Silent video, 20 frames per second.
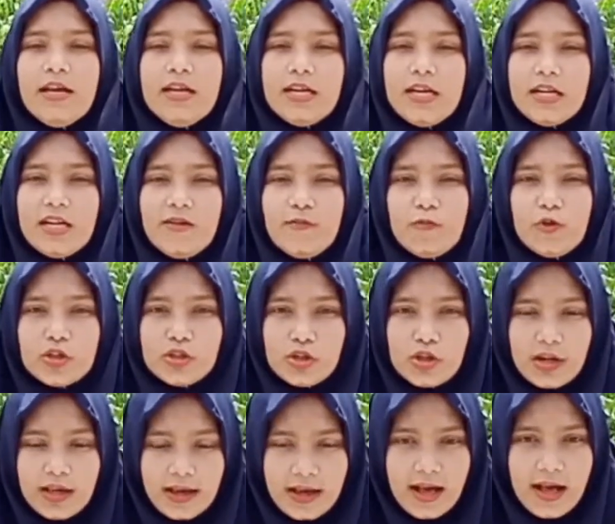yang dibuat
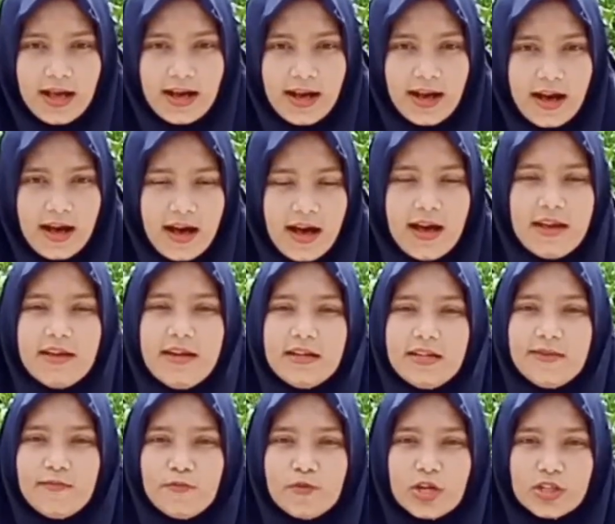oleh kakak,
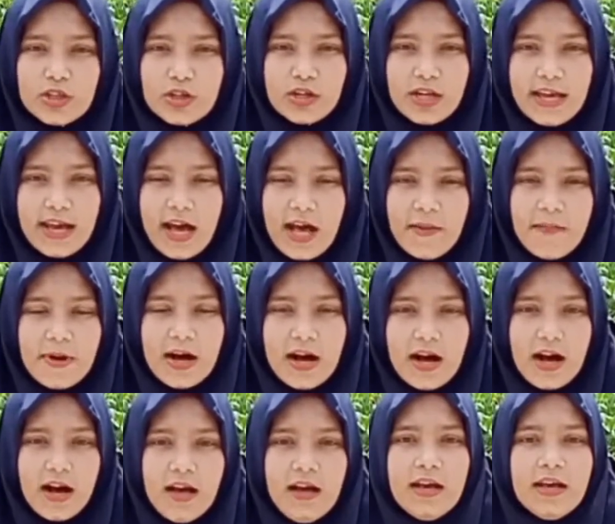yang dibuat oleh
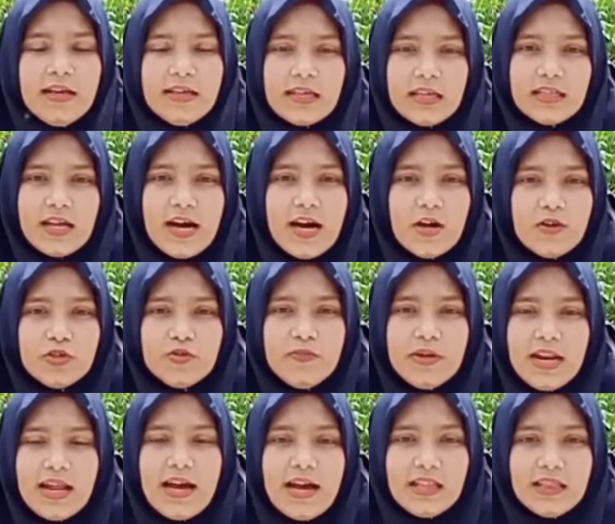abang. Kita harus
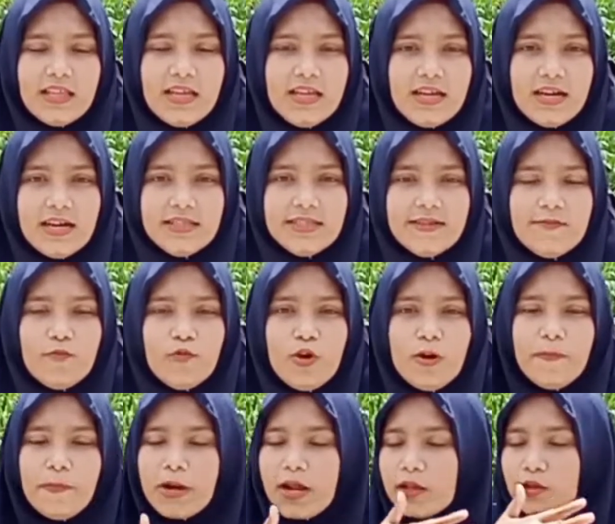menaatinya
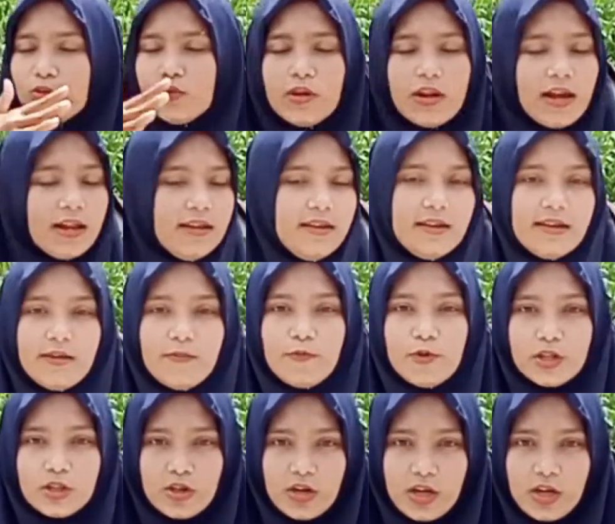semua peraturan yang
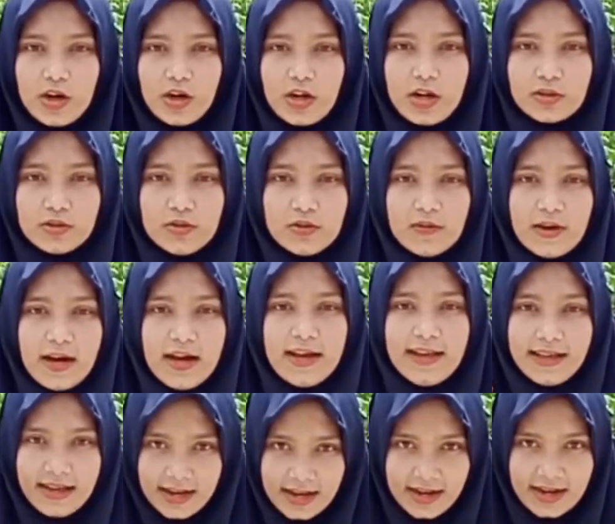dibuat oleh orang tua.
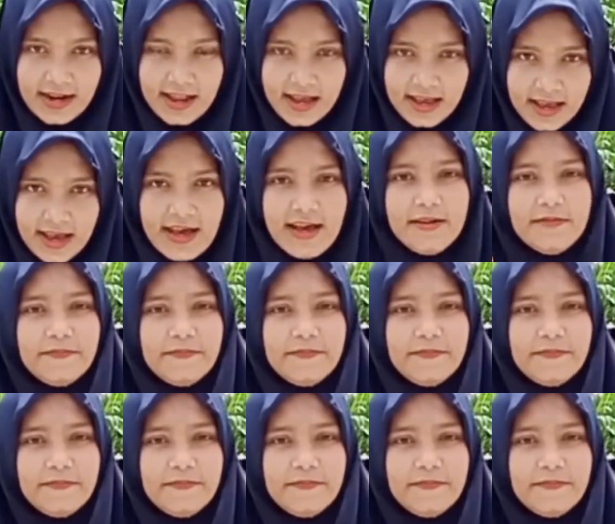Ya Nanda ya?